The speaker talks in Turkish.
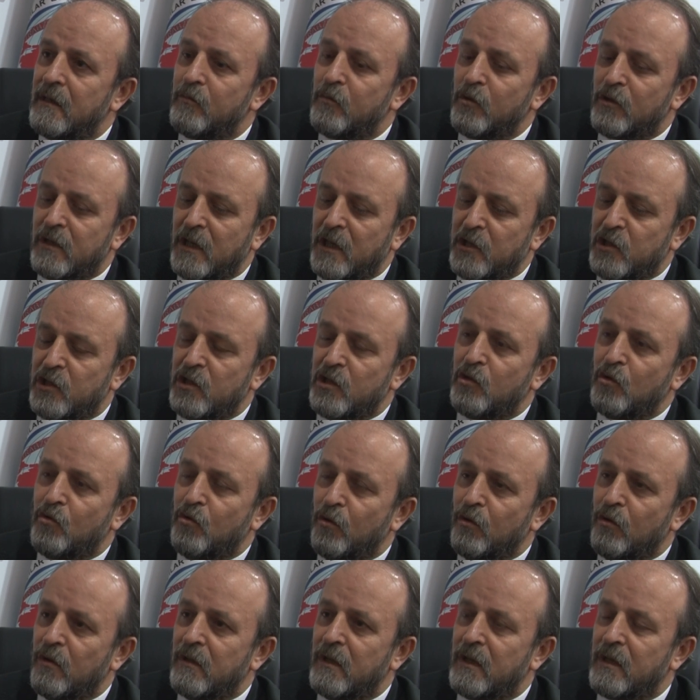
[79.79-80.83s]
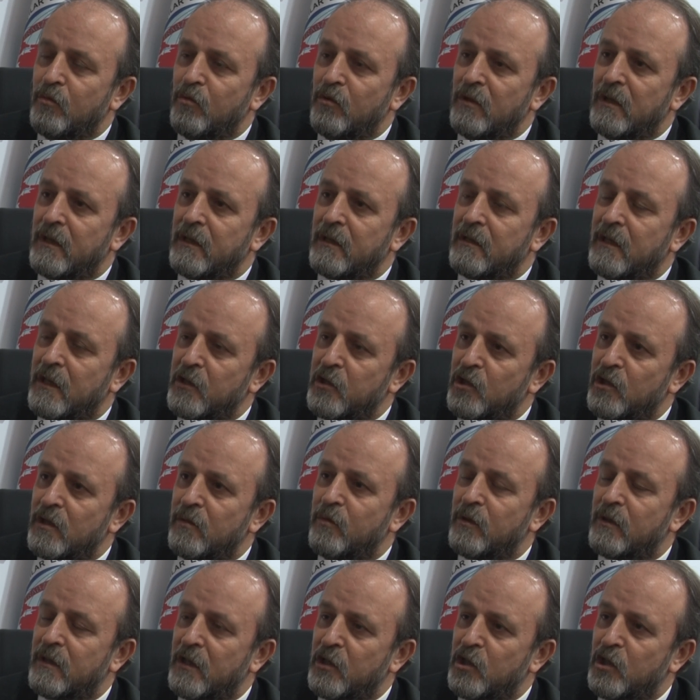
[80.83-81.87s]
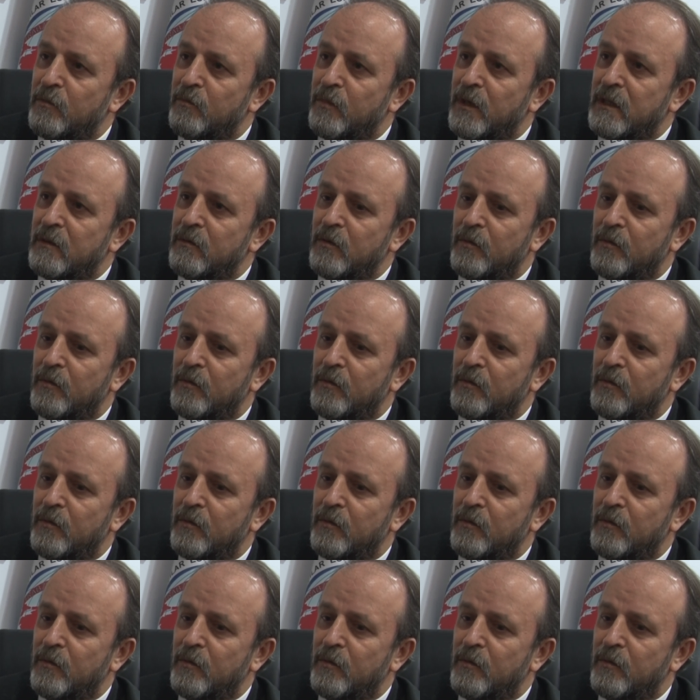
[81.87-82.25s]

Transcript: bu taşıyıcı kolonlar bunları taşır mı taşımaz